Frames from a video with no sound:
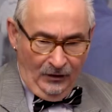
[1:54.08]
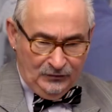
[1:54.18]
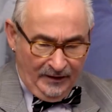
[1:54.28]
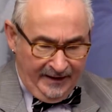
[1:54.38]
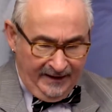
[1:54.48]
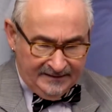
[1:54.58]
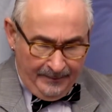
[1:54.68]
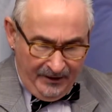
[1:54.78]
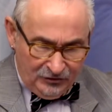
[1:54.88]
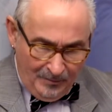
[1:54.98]
Eu só queria
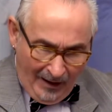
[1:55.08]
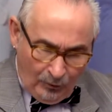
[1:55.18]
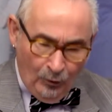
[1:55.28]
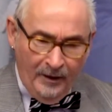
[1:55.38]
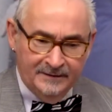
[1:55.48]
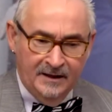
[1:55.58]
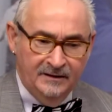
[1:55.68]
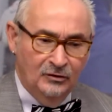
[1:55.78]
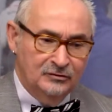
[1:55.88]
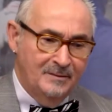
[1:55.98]
saber de uma coisa,
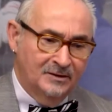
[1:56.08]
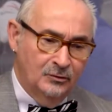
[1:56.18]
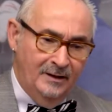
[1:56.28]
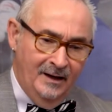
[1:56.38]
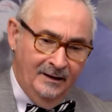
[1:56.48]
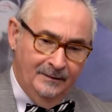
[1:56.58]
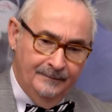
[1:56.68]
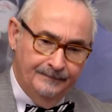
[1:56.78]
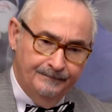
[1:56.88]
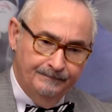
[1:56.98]
Reinaldo Martorelli.
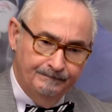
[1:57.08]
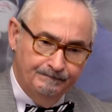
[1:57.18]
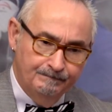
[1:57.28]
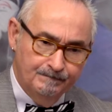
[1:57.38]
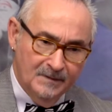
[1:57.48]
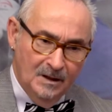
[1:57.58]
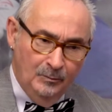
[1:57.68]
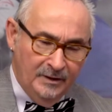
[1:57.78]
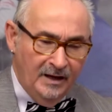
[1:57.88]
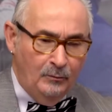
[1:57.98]

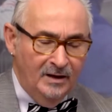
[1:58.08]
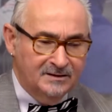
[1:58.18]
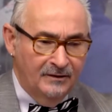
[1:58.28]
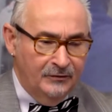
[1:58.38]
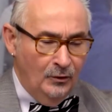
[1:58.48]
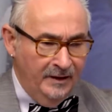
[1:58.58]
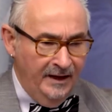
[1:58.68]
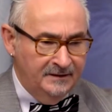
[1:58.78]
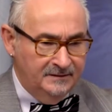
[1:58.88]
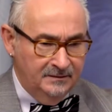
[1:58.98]
Por que tanta
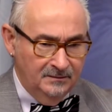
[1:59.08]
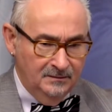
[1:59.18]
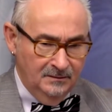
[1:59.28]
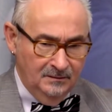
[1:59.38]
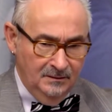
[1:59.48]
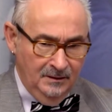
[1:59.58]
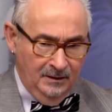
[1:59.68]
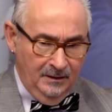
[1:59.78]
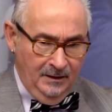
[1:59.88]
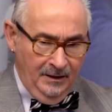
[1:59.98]
violência?
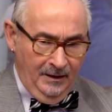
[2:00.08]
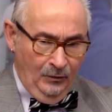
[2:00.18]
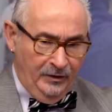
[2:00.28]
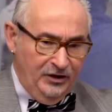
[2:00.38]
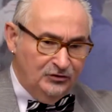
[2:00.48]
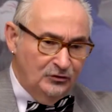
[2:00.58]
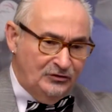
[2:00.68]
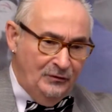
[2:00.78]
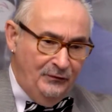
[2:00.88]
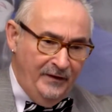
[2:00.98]
O que
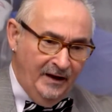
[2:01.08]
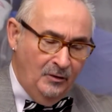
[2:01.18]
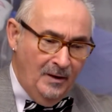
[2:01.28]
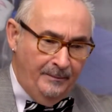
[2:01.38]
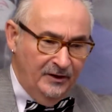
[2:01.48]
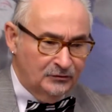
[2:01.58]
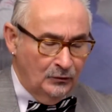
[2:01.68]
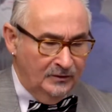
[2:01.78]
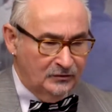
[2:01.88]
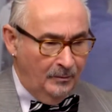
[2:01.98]
justifica uma
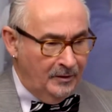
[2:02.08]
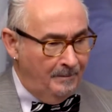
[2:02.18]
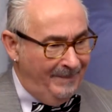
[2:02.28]
pessoa só porque